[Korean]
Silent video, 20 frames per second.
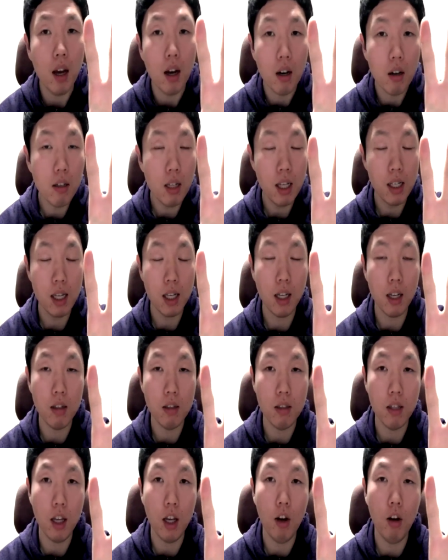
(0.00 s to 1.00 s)
어디에
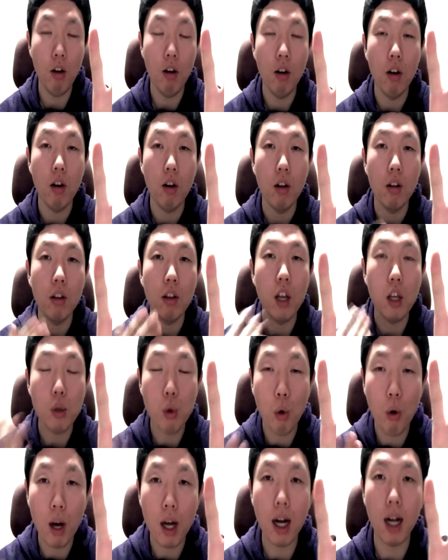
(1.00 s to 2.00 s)
생겼는데요? 내
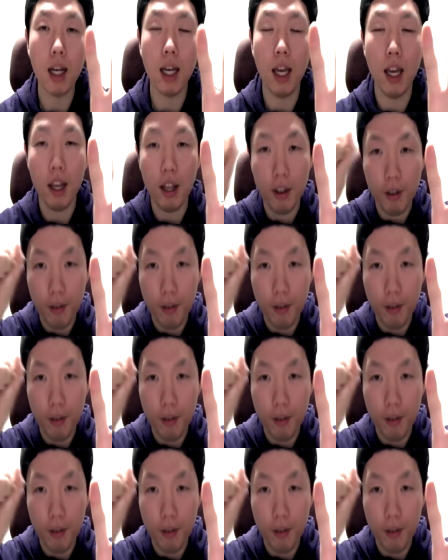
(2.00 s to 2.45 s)
손가락에.